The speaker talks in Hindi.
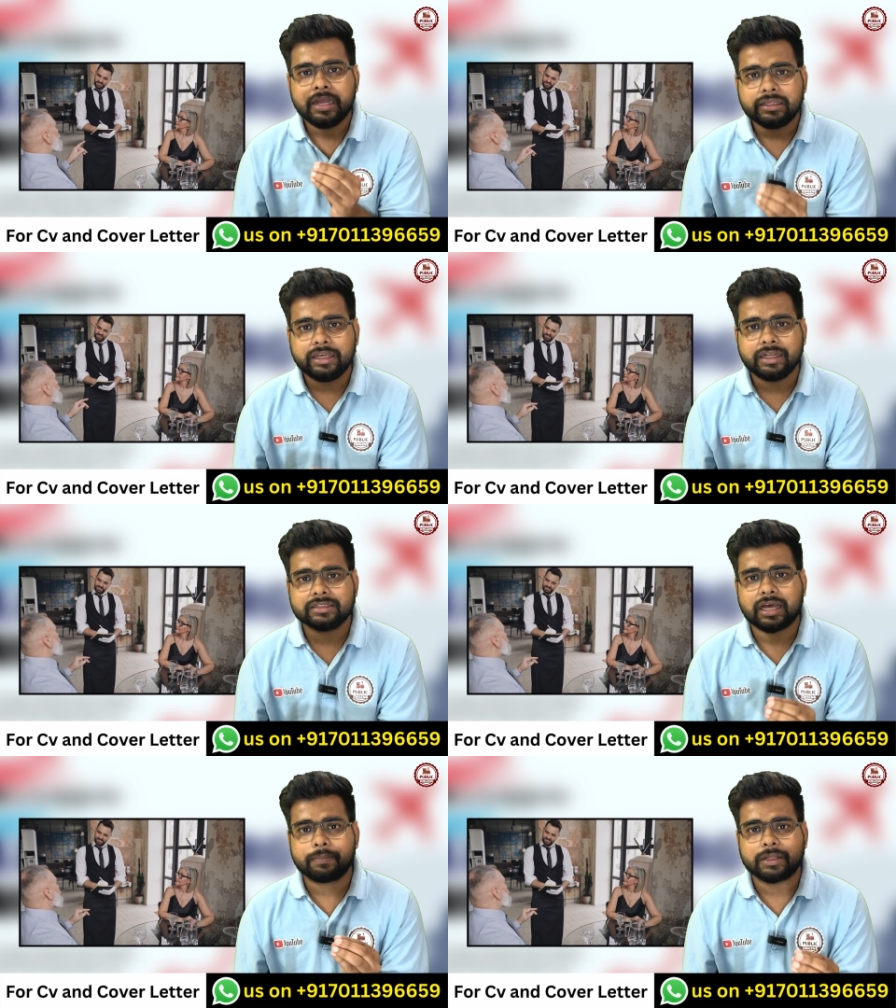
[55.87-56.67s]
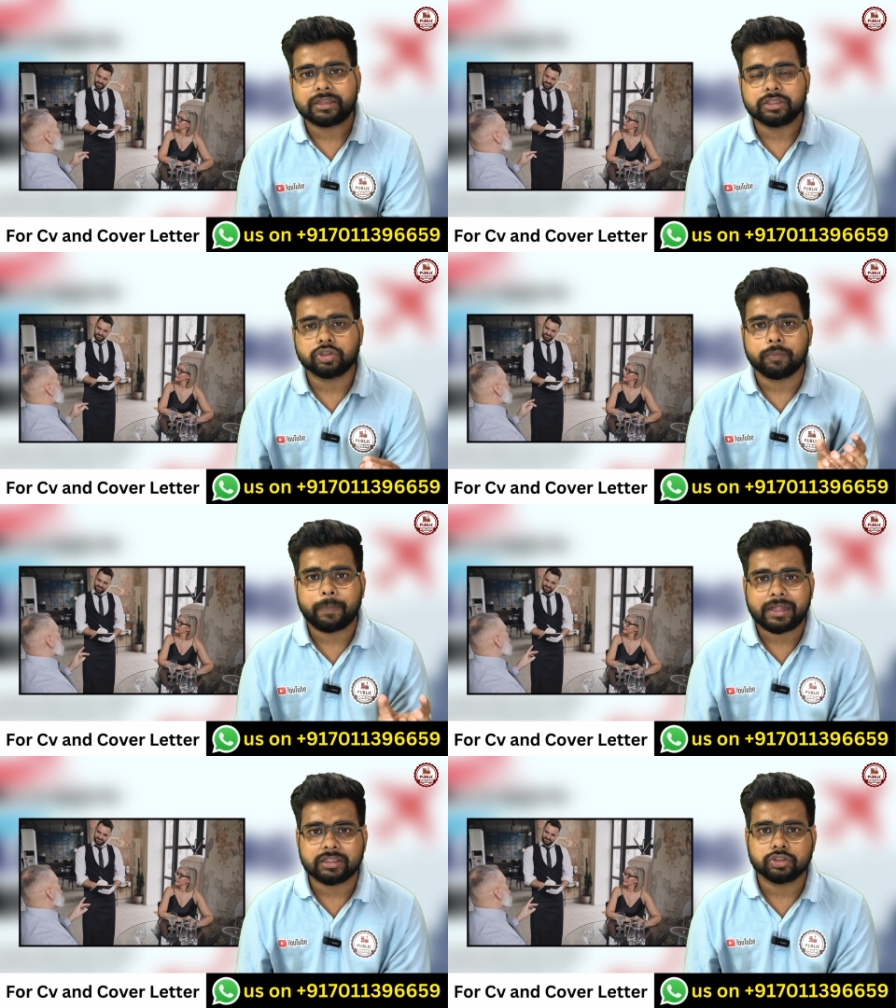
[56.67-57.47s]
तीन हजार बत्तीस सौ
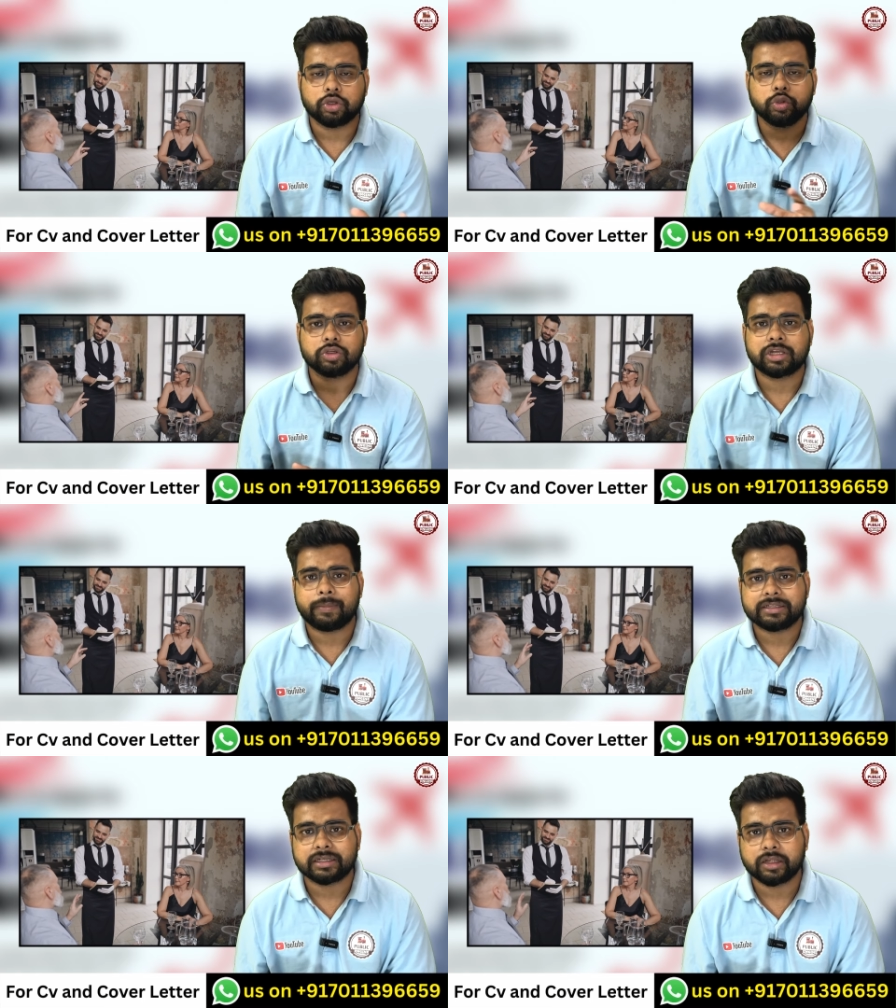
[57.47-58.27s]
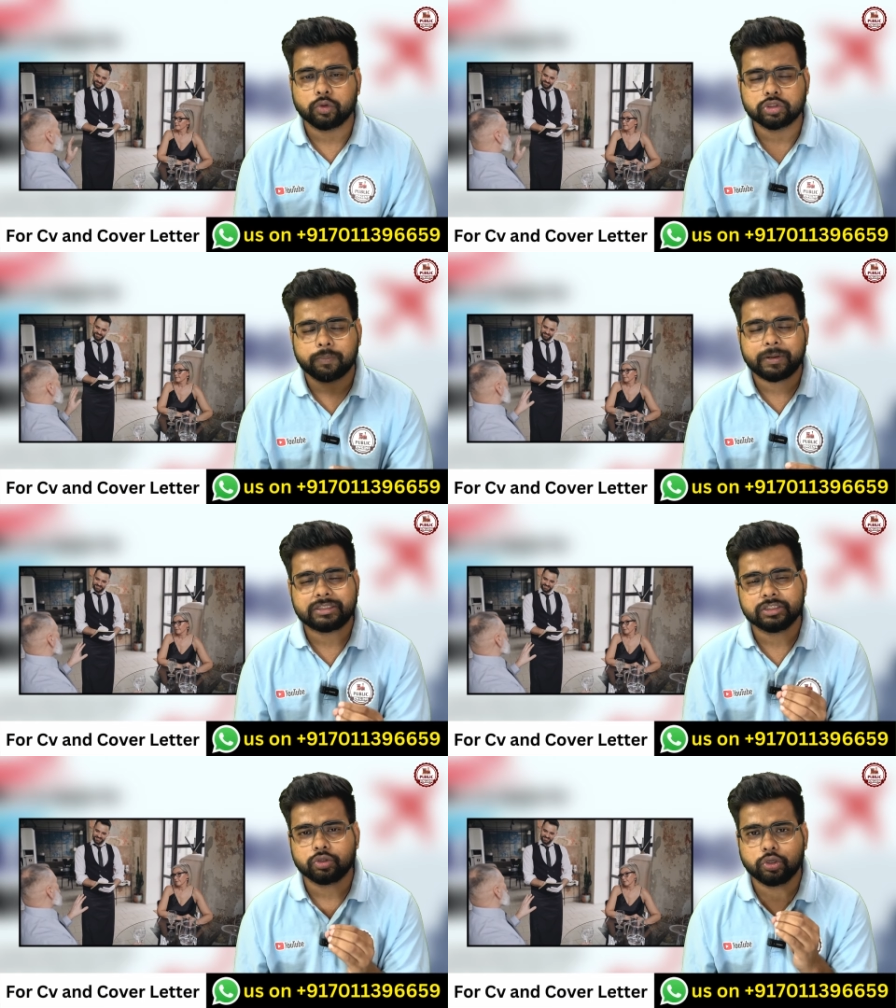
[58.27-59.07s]
पैंतीस सौ यूरोज कमा सकते हैं दोस्तों
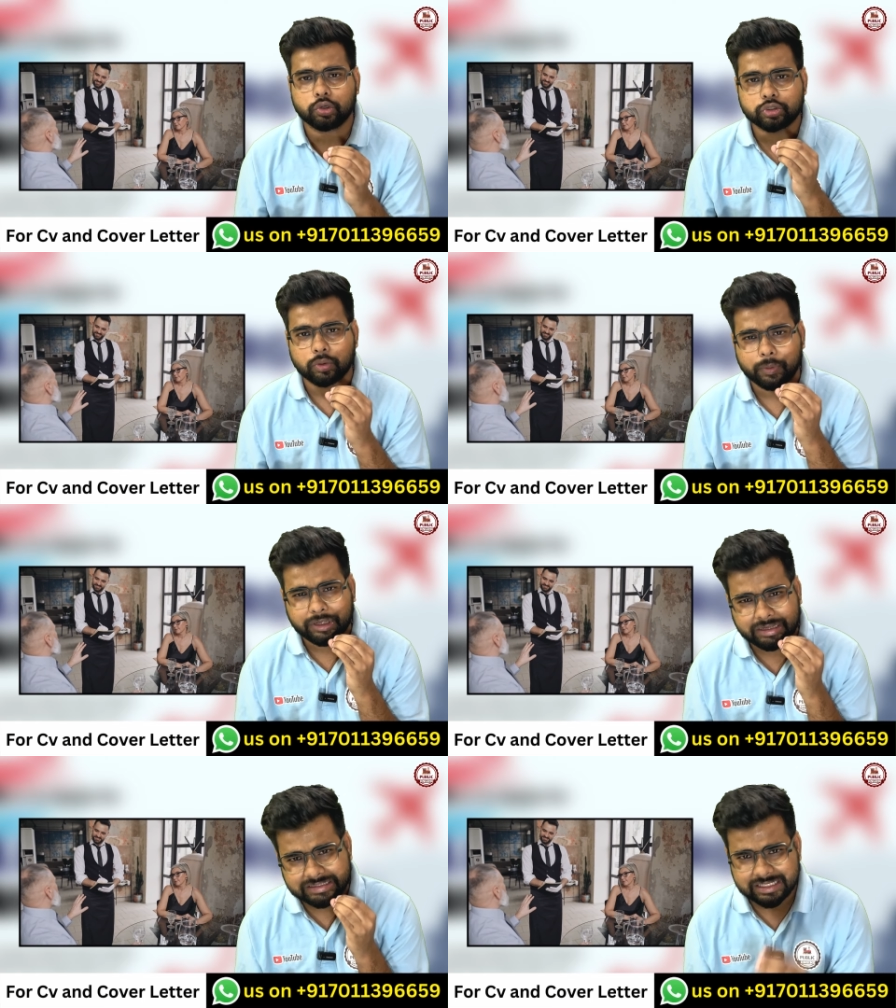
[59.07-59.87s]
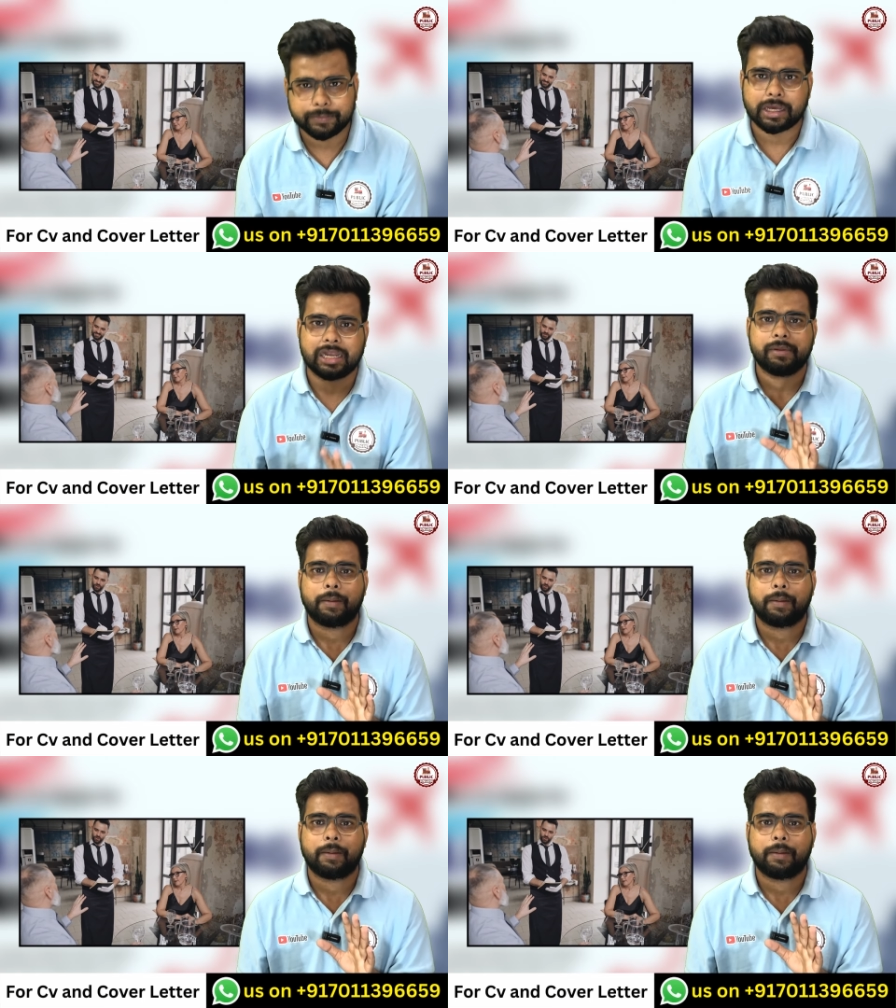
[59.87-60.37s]
पच्चीस सौ यूरोज तो किसी भी हाल में आप